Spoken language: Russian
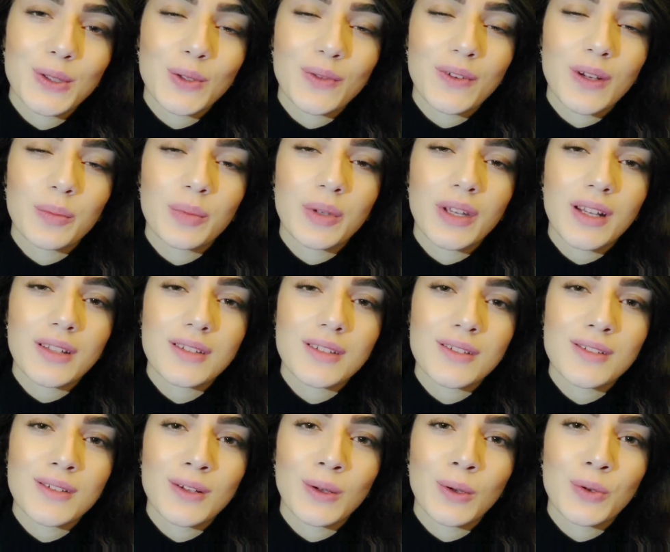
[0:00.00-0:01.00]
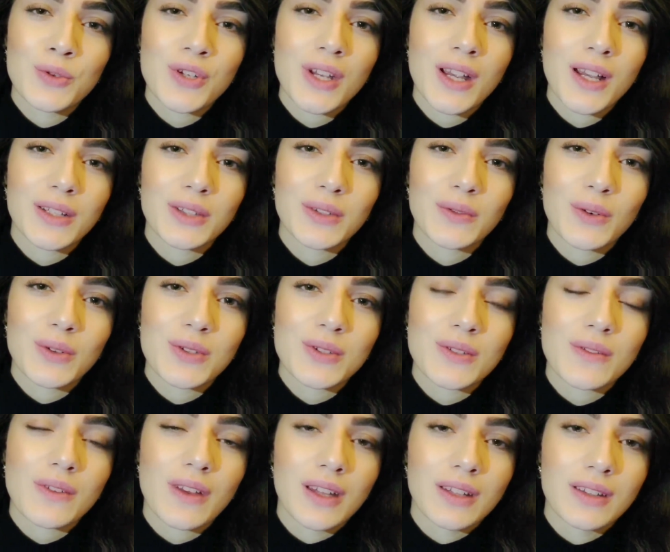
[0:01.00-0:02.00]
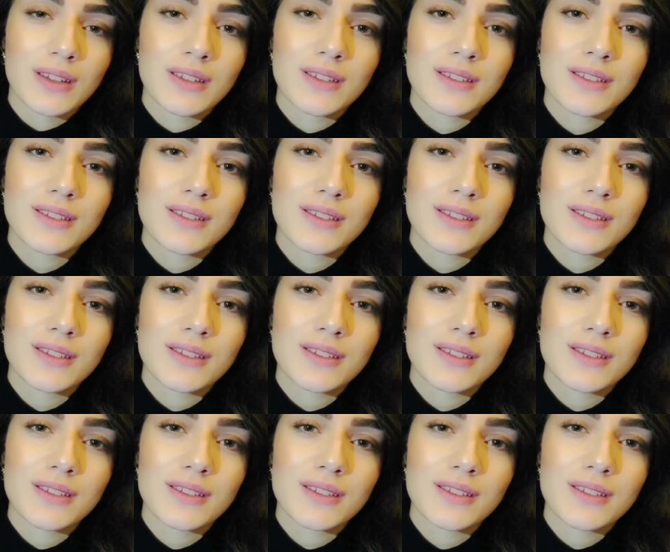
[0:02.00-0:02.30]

но в объятия заключает твой свет.